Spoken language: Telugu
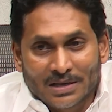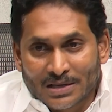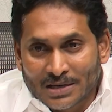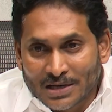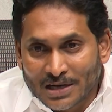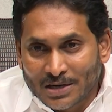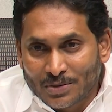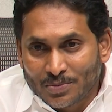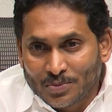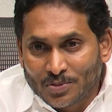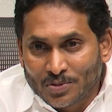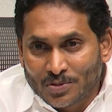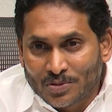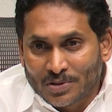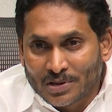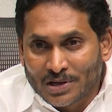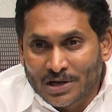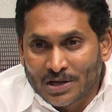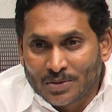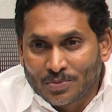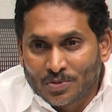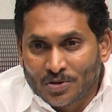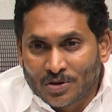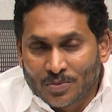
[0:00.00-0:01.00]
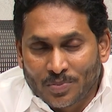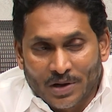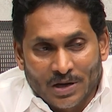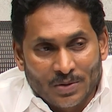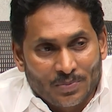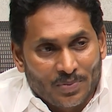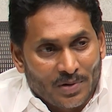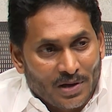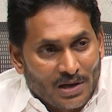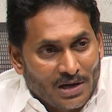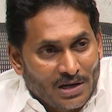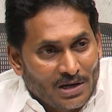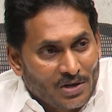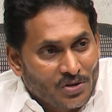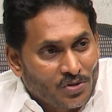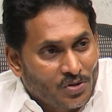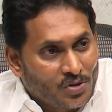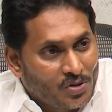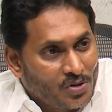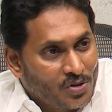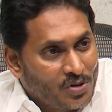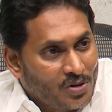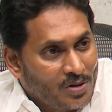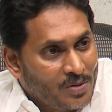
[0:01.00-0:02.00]
రెడ్ బుక్ రెడ్ బుక్
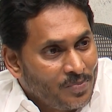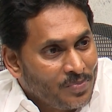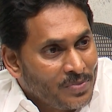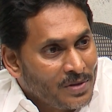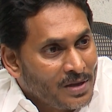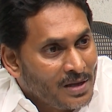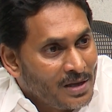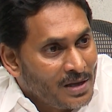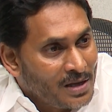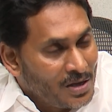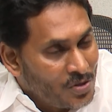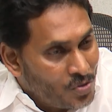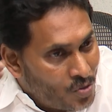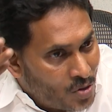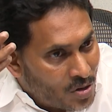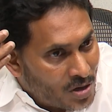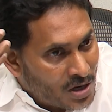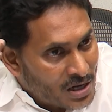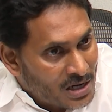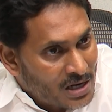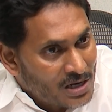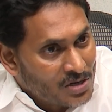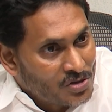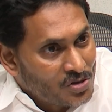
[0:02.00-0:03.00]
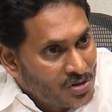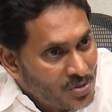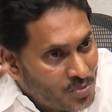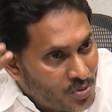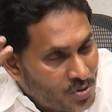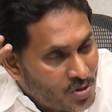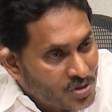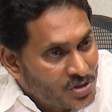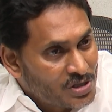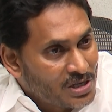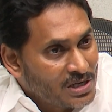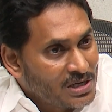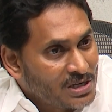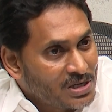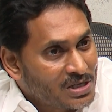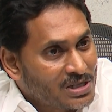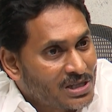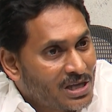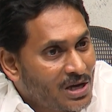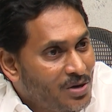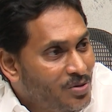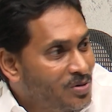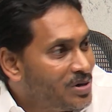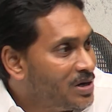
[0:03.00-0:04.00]
పరిపాలనతో దొంగ కేసులను
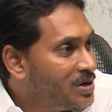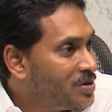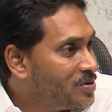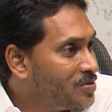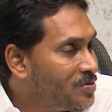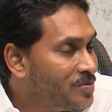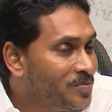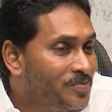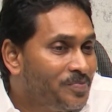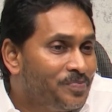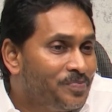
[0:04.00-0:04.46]
ప్రోత్సహిస్తూ ఉన్నారు